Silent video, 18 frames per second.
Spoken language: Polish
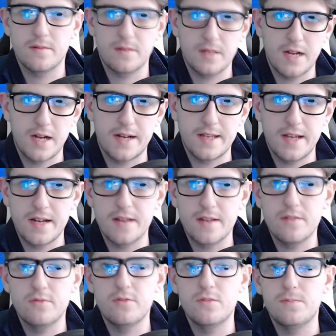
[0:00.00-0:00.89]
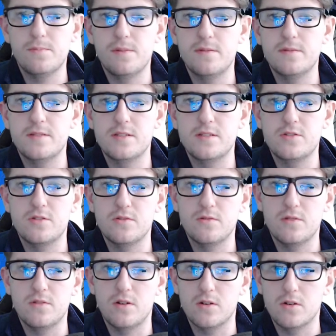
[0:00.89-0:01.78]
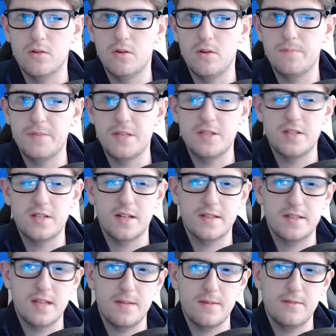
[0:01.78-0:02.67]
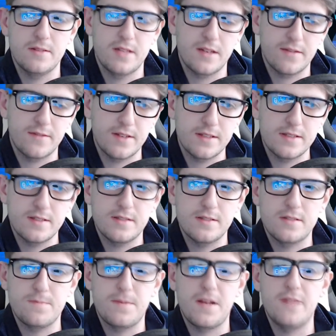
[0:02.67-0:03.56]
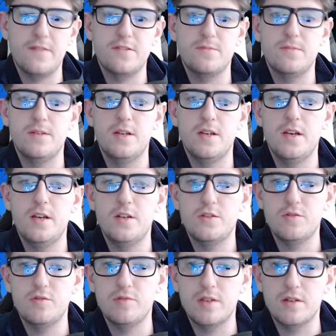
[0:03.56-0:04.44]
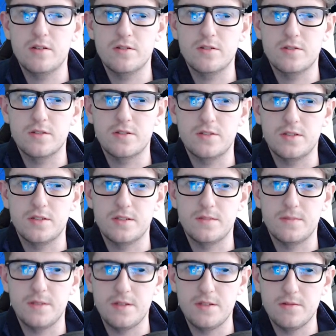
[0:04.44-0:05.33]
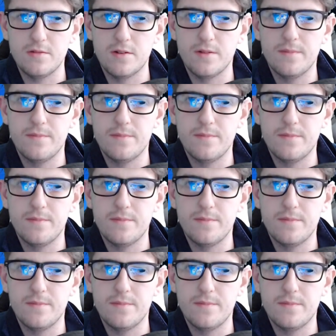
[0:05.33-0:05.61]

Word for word: karierę YouTube'ową zaczął około 5 lat temu, tak więc sprawdźmy, czy u niego coś się zmieniło.